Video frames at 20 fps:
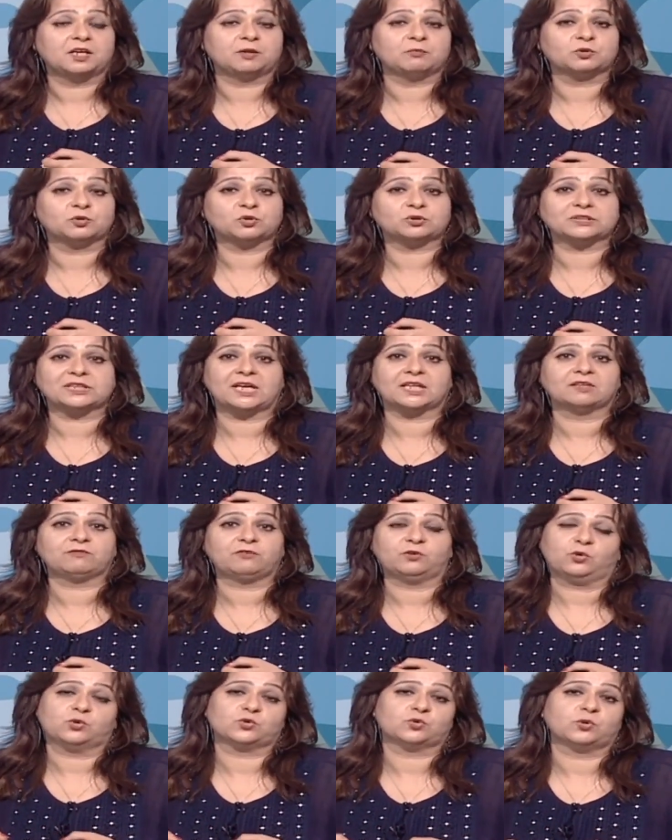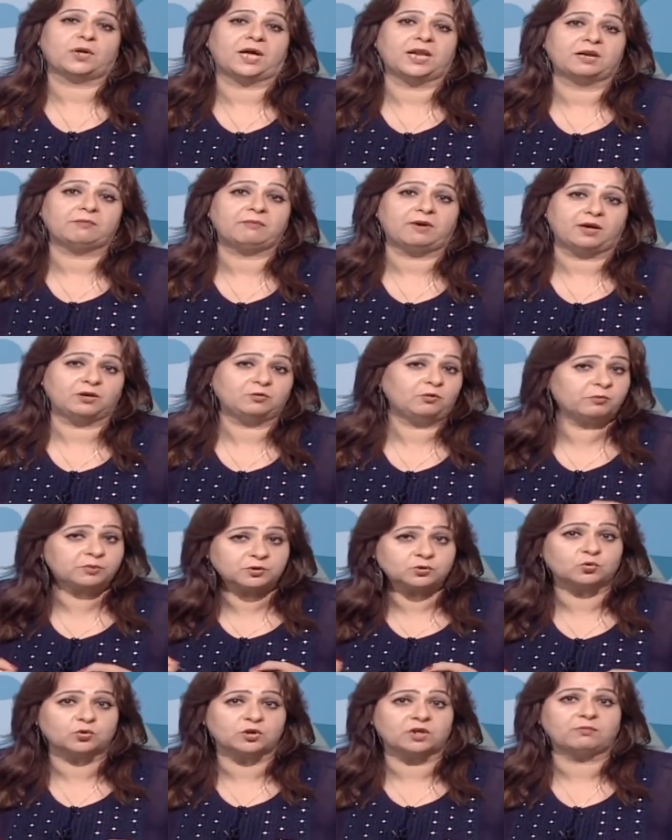بتستخدم في الحصول على المعلومه
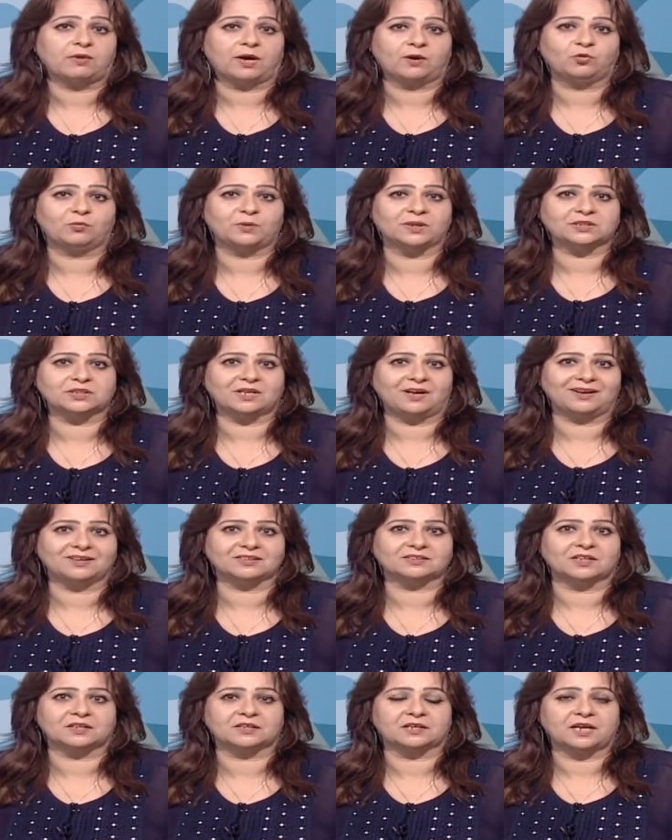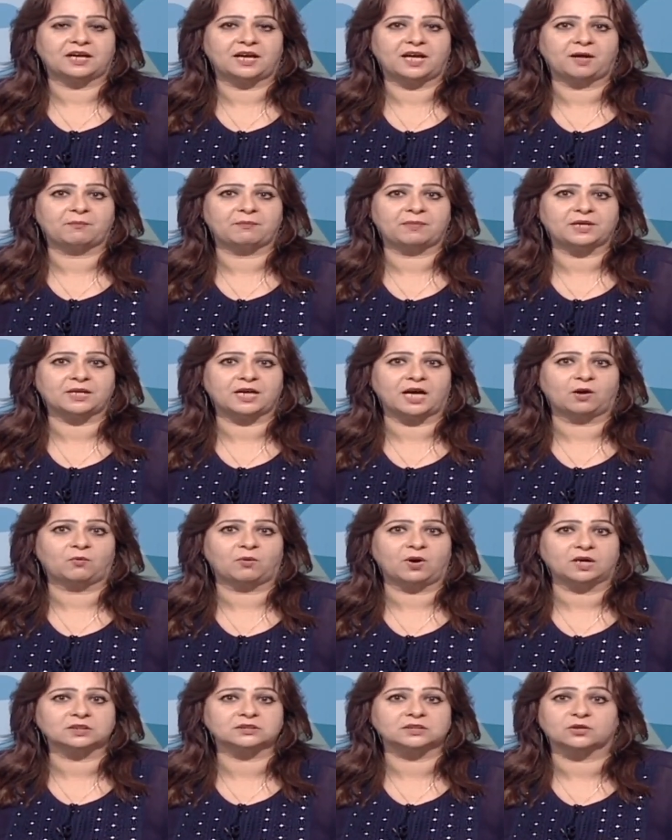بتكون المعلومه دي اكثر اهميه او
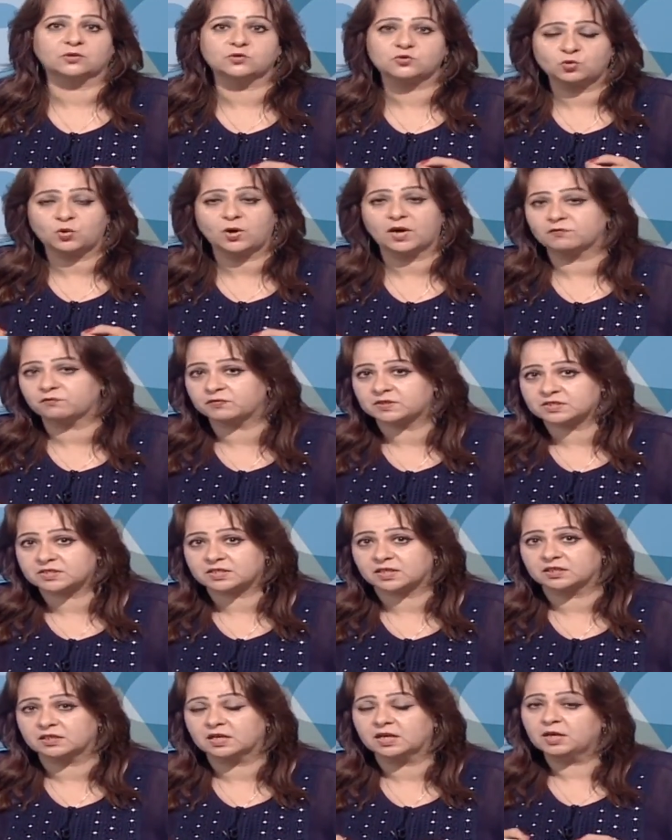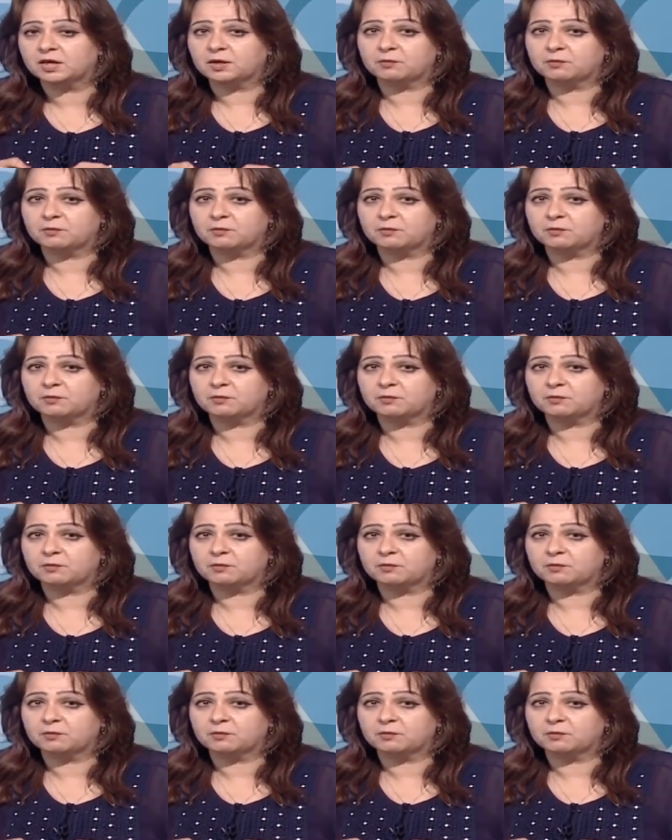اكثر رسوخا في الذهن